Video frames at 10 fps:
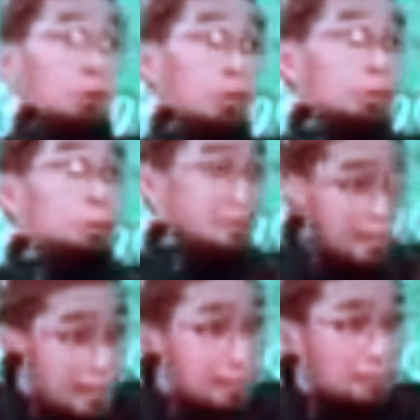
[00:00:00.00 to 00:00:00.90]
boleh
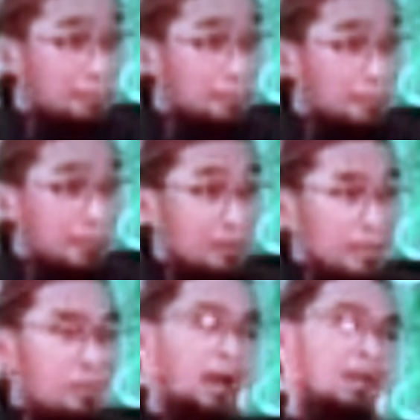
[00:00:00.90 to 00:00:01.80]
berpasangan.
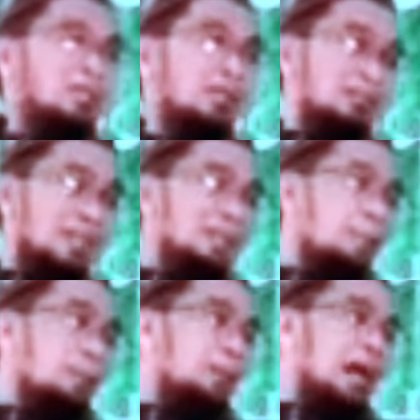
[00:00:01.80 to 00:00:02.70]
Maka
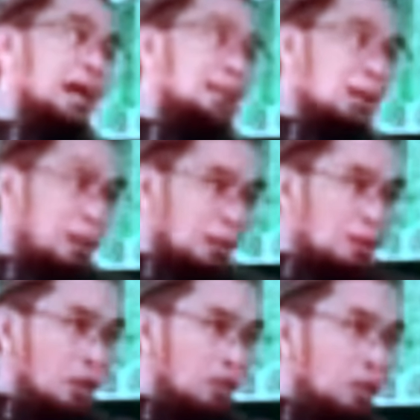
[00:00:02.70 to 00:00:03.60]
dijelaskanlah perbedaannya oleh
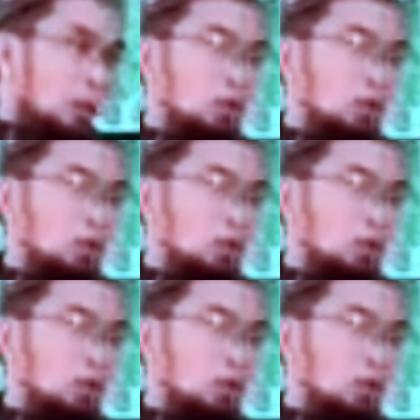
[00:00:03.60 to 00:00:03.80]
Allah.